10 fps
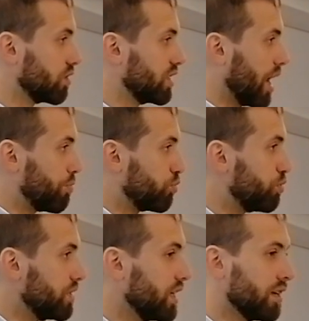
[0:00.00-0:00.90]

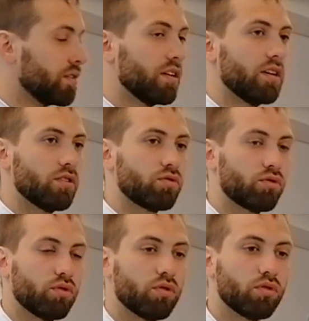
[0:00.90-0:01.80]
d'appuyer
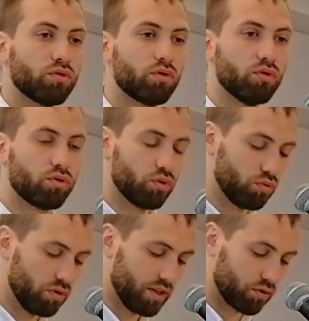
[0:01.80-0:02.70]
ce que, ce, que, ce que
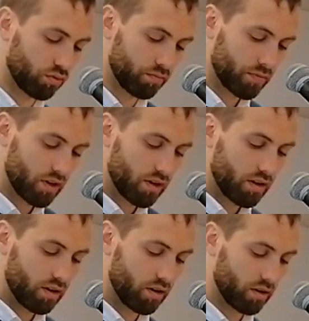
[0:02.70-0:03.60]
nous lisons
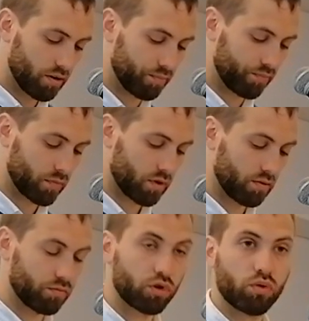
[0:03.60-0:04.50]
euh,
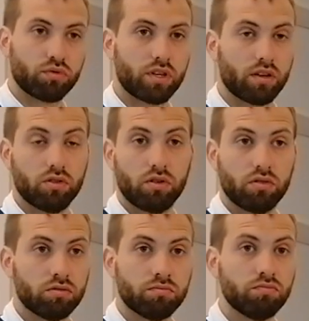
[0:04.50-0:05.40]

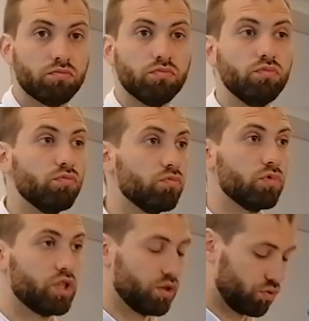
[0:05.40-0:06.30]
concernant
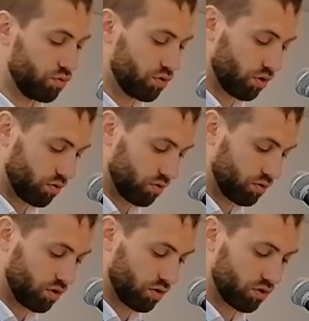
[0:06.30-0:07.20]
Jésus
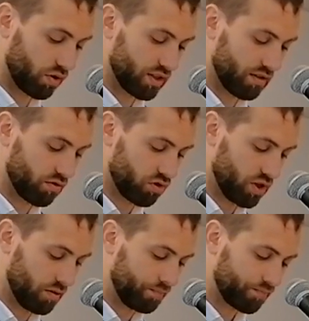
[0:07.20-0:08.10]
dans, dans, dans, les
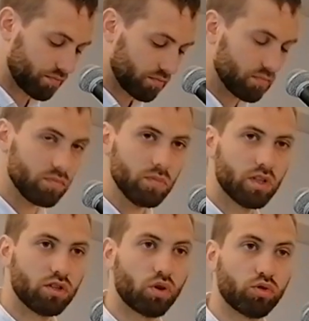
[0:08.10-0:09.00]
évangiles.
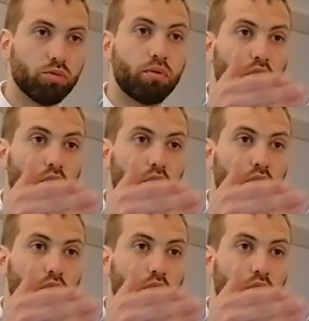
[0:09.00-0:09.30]
Une sorte de